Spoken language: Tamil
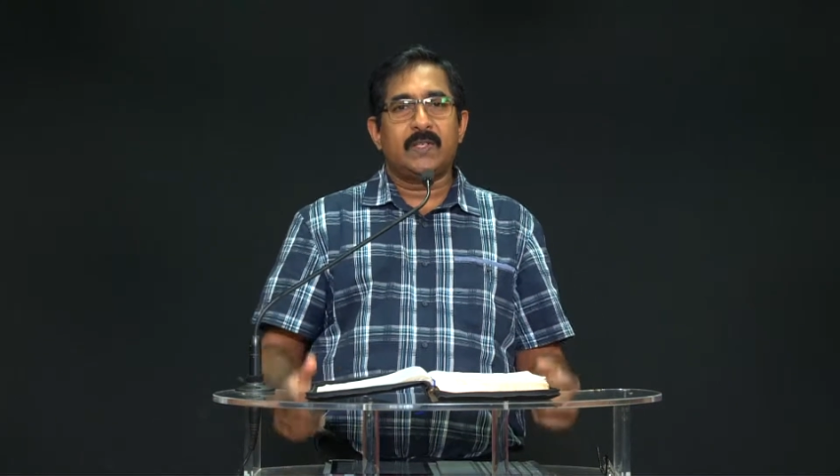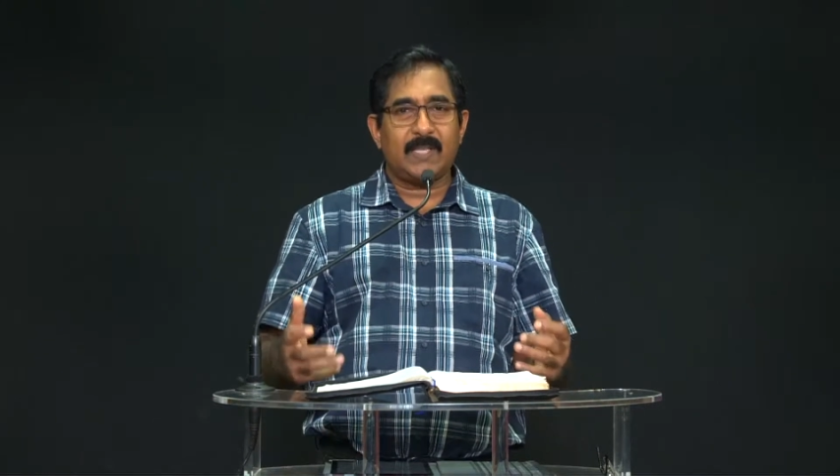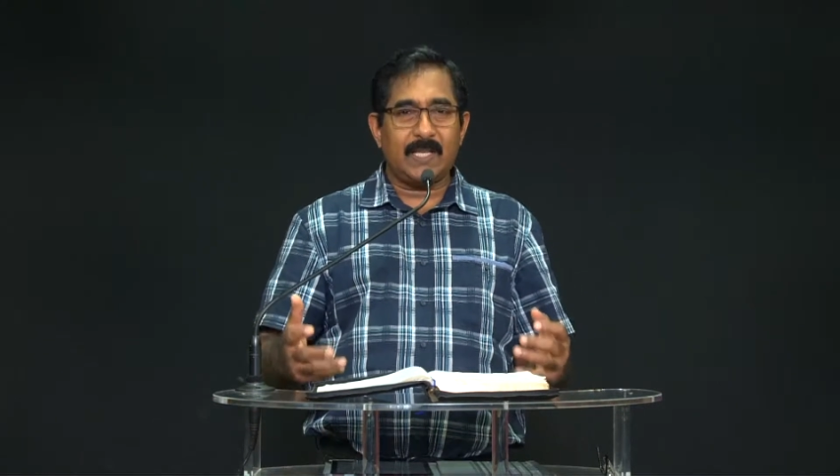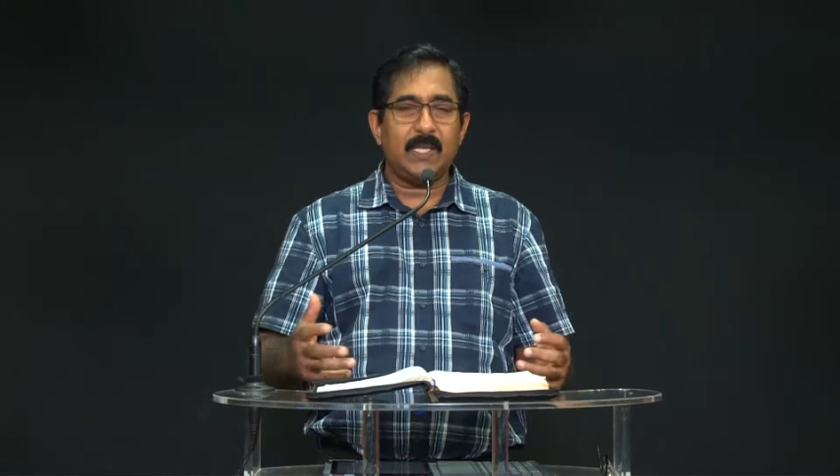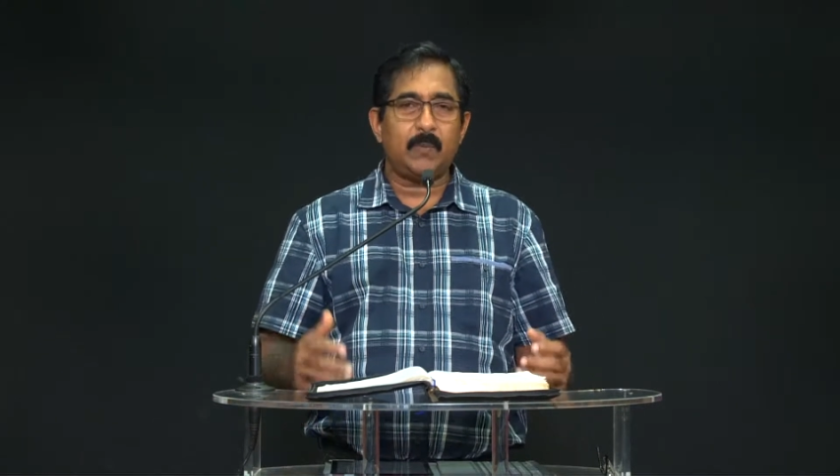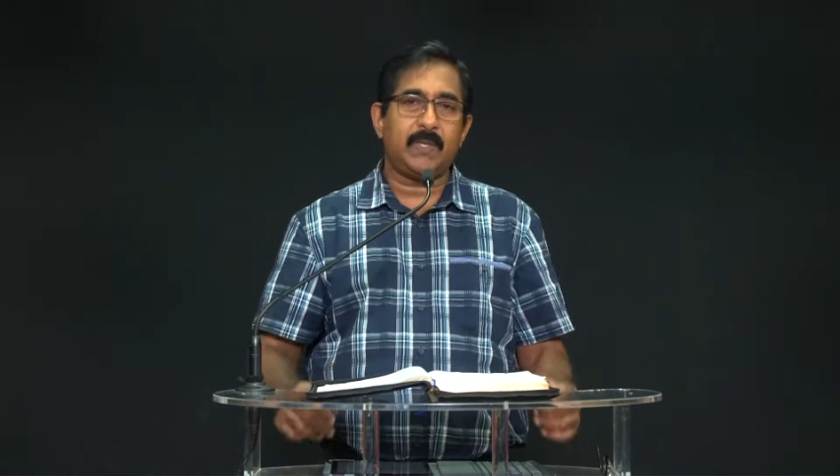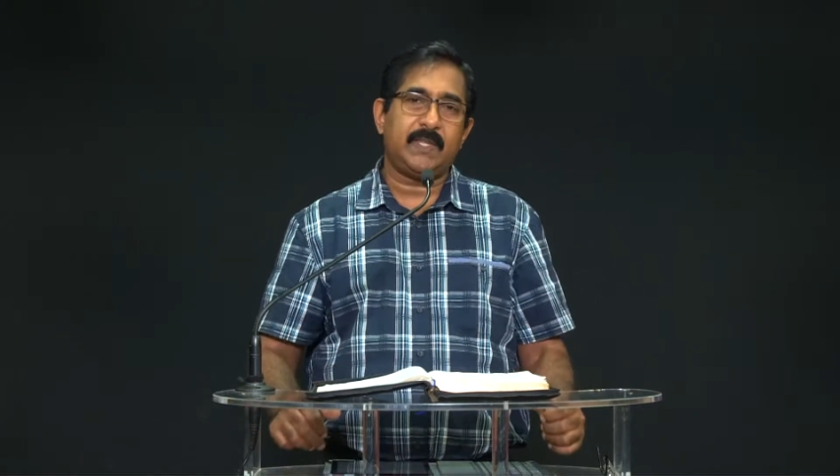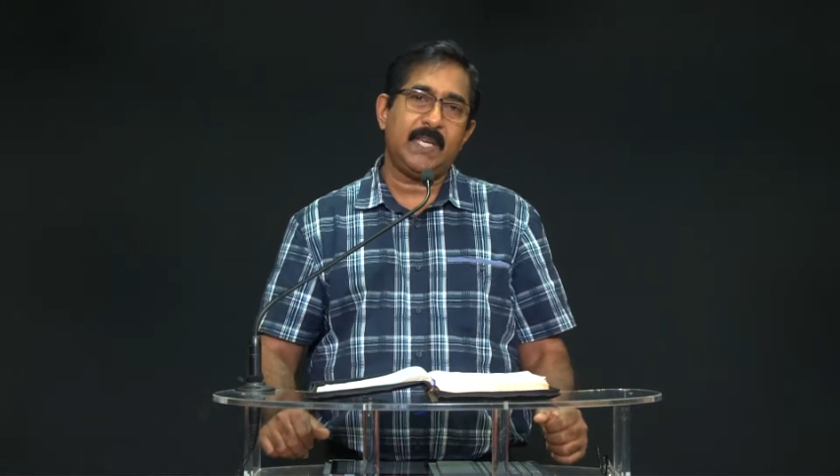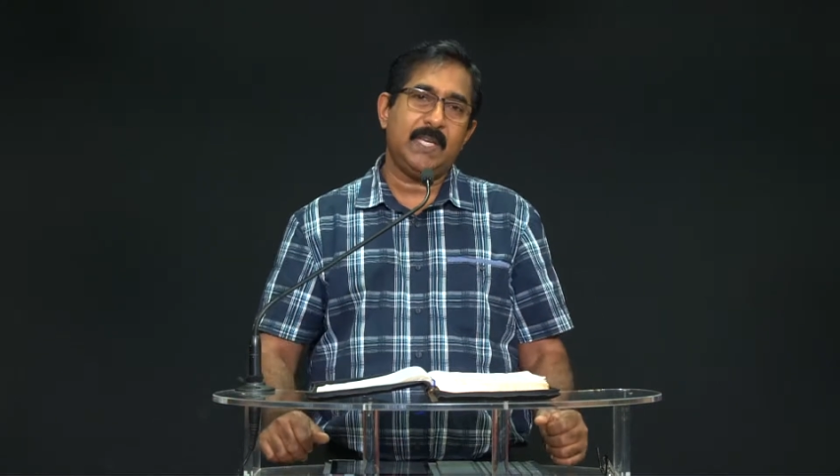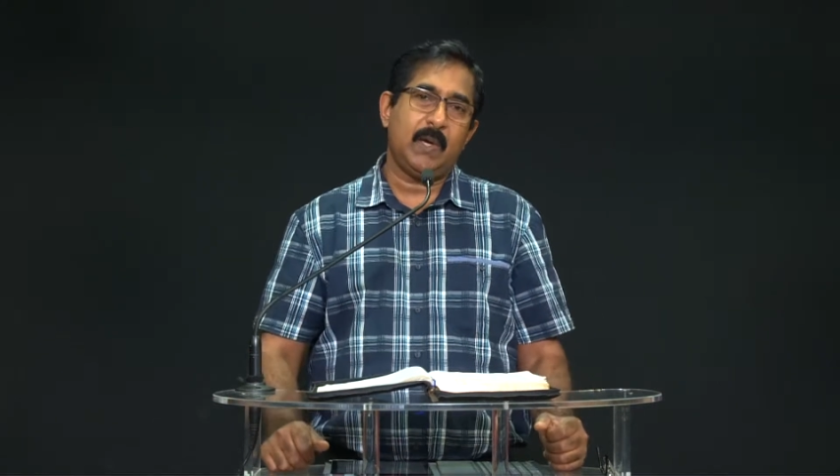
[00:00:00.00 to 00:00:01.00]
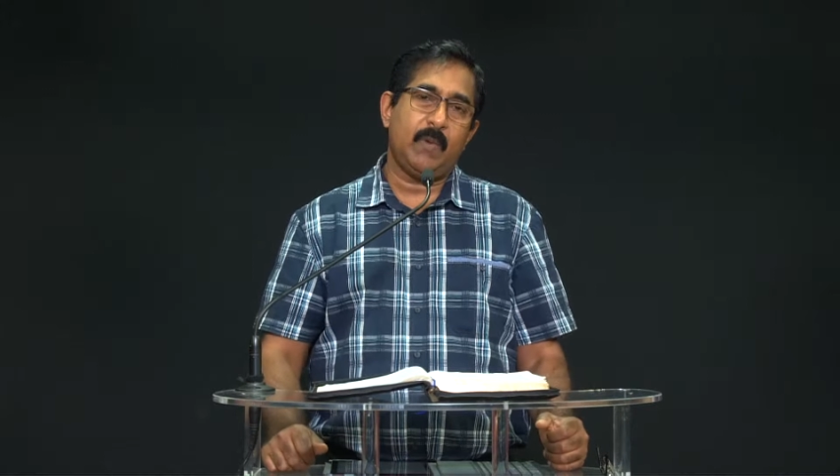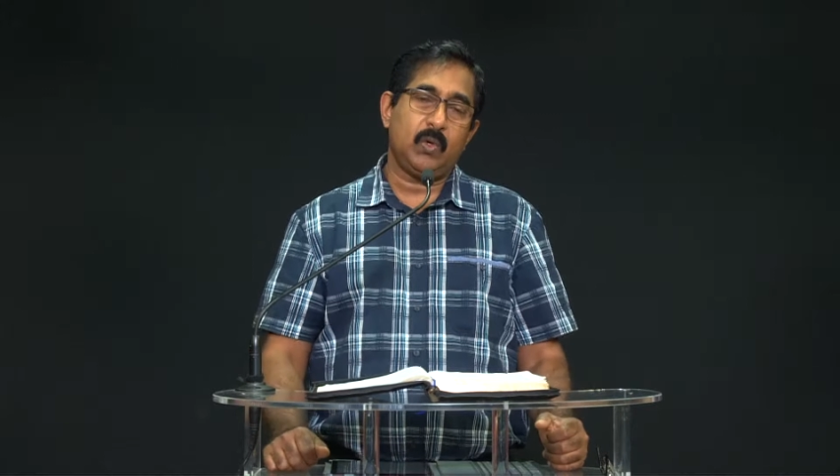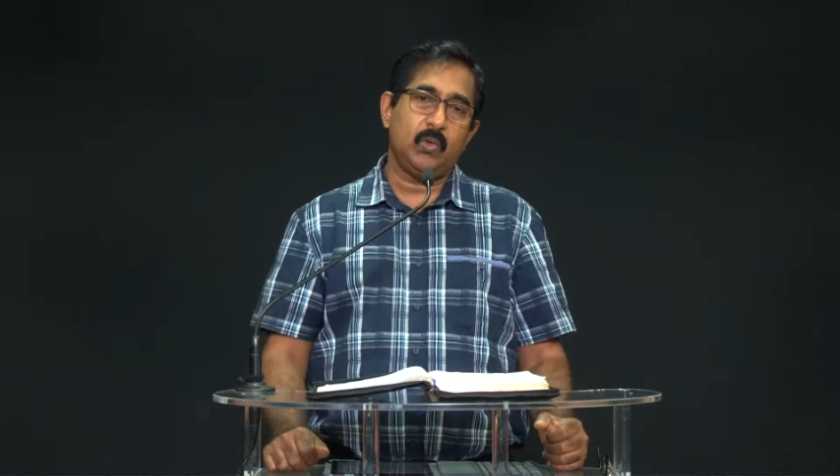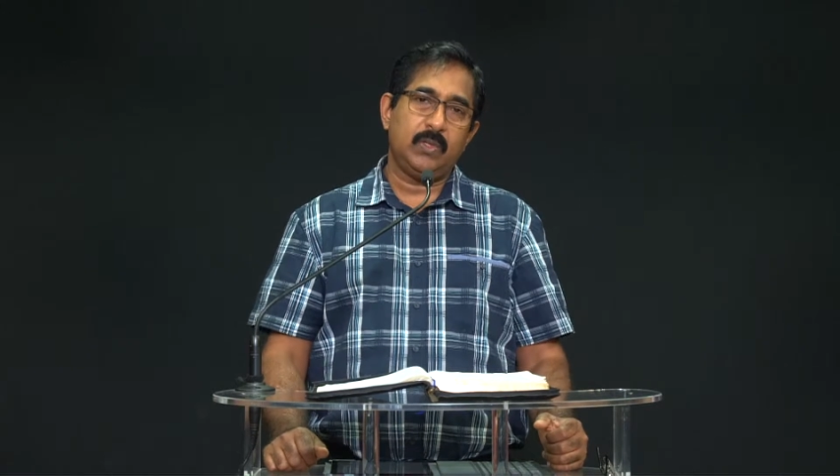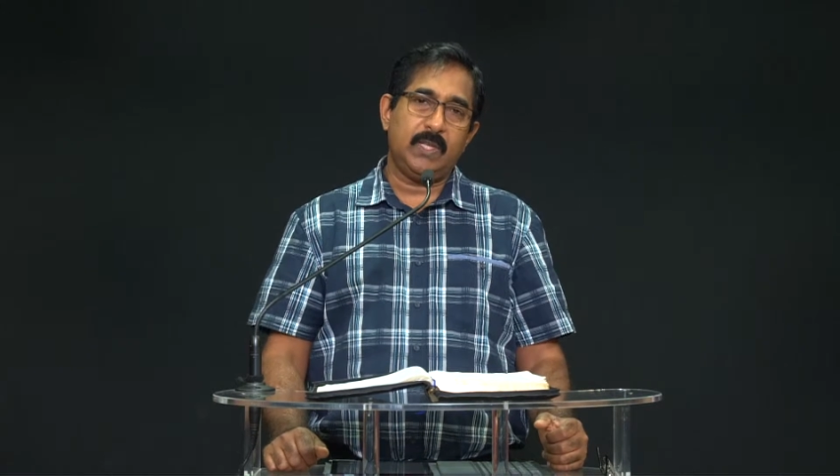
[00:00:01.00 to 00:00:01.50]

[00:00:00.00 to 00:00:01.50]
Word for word: சந்தர்ப்பத்தை நமக்கு